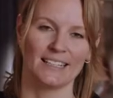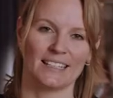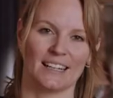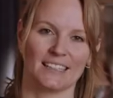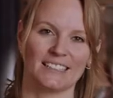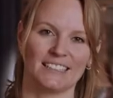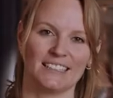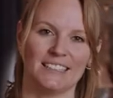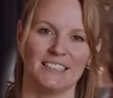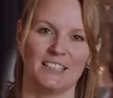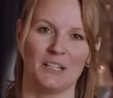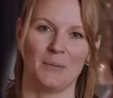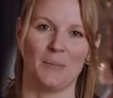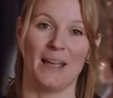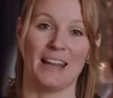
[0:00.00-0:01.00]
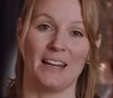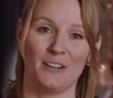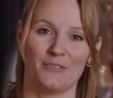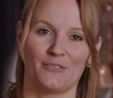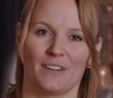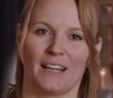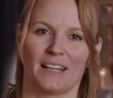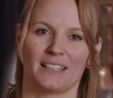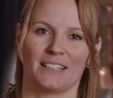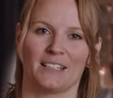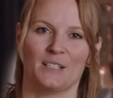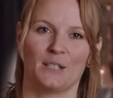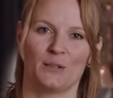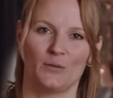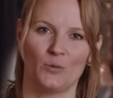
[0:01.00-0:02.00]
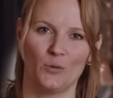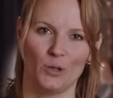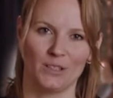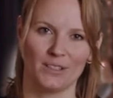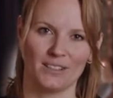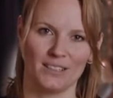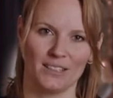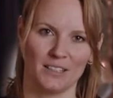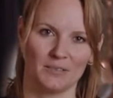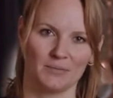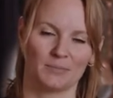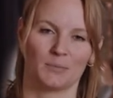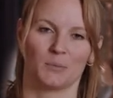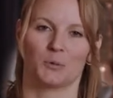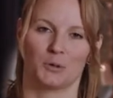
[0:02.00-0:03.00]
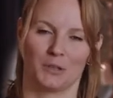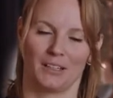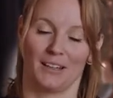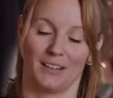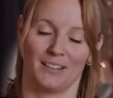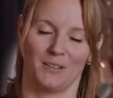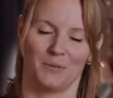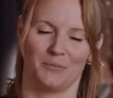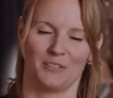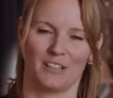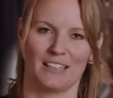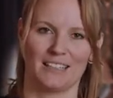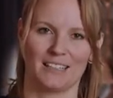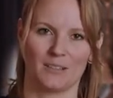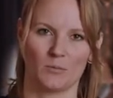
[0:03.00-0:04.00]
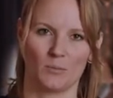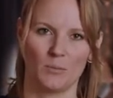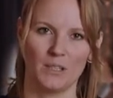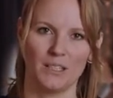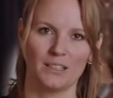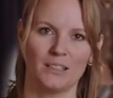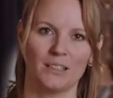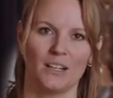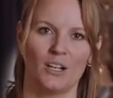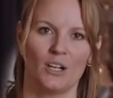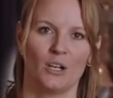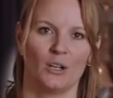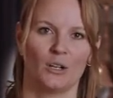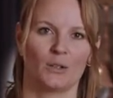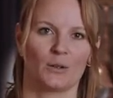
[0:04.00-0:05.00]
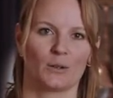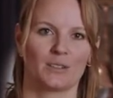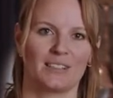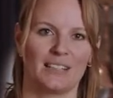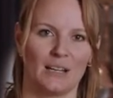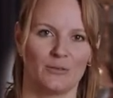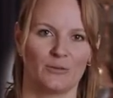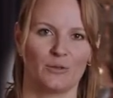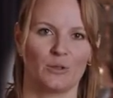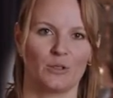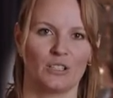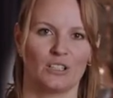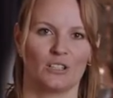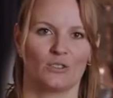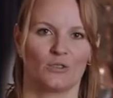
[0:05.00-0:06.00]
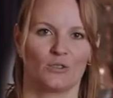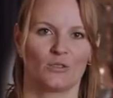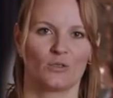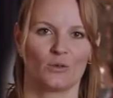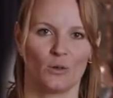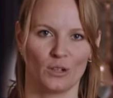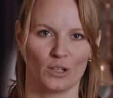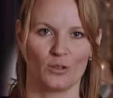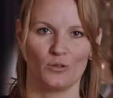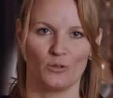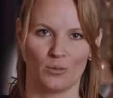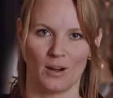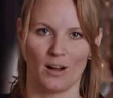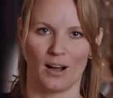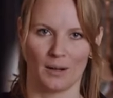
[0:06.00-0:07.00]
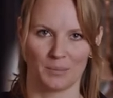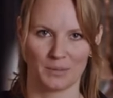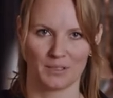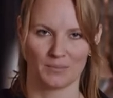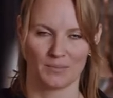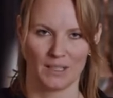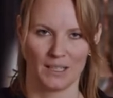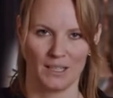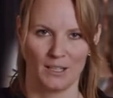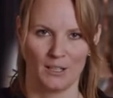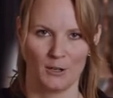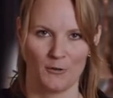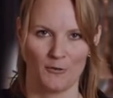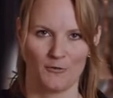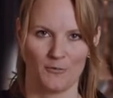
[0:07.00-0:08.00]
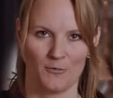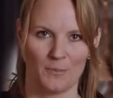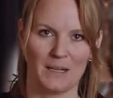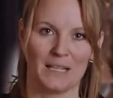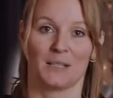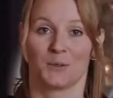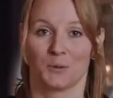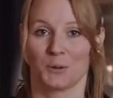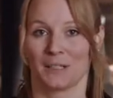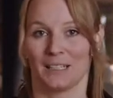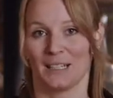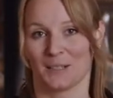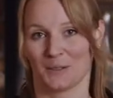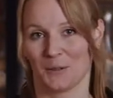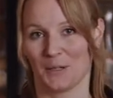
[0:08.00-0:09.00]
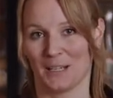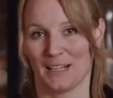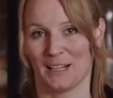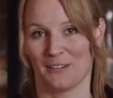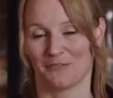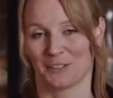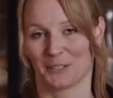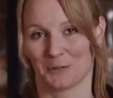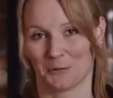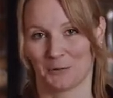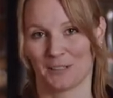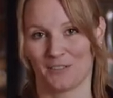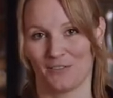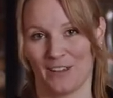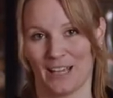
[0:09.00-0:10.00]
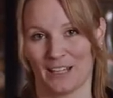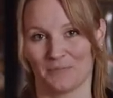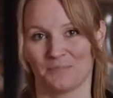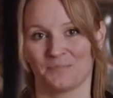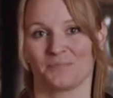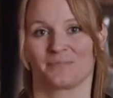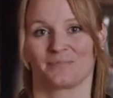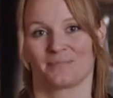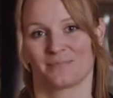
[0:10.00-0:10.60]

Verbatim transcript: dass ihr im Endeffekt in der Würze oder dann im fertigen Bier noch sehr viel Zucker überhaupt. Weil der Zucker, der soll ja nicht vergoren werden,